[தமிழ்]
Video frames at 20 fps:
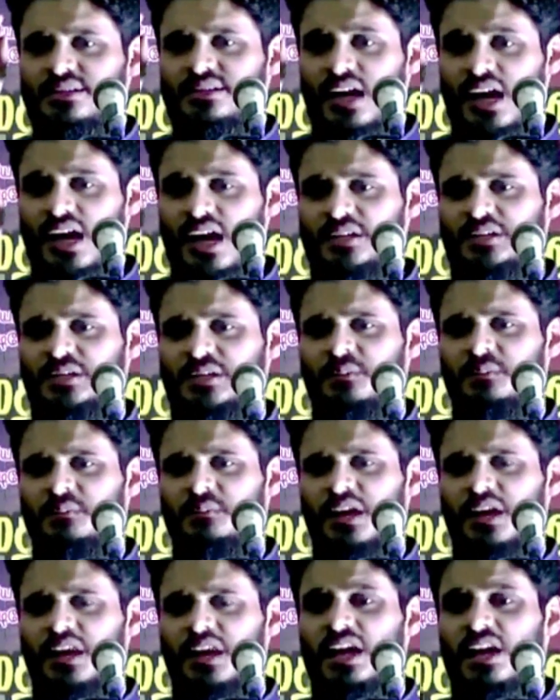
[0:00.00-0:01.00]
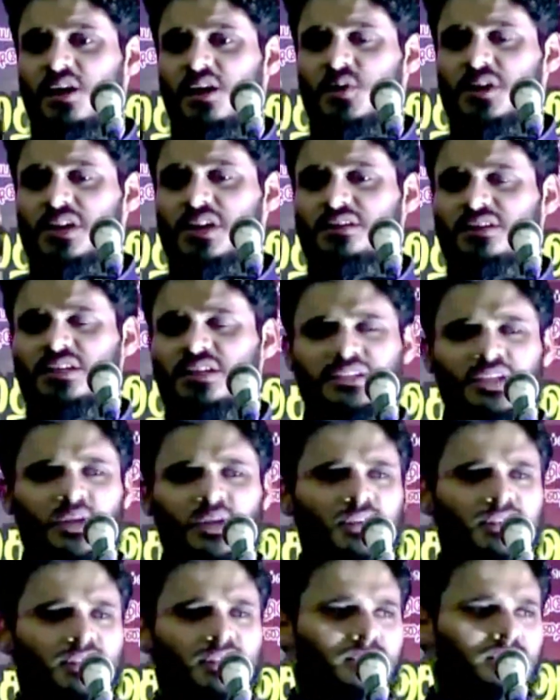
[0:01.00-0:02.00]
நாட்டம் அல்லாஹுடைய
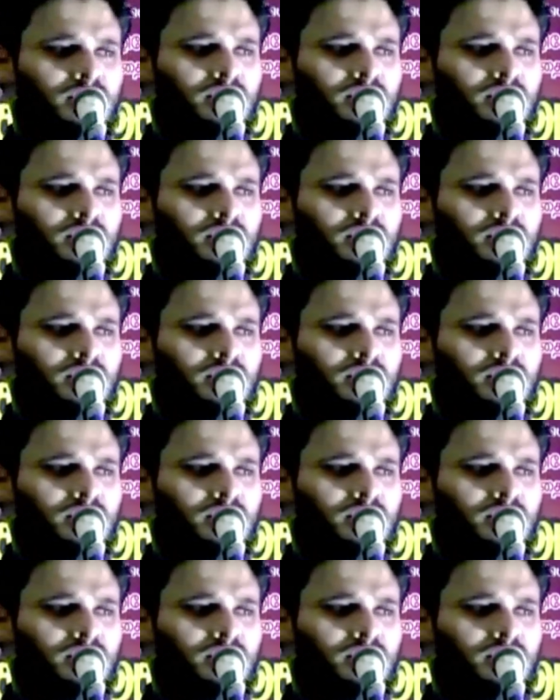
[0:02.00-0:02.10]
திட்டம் அது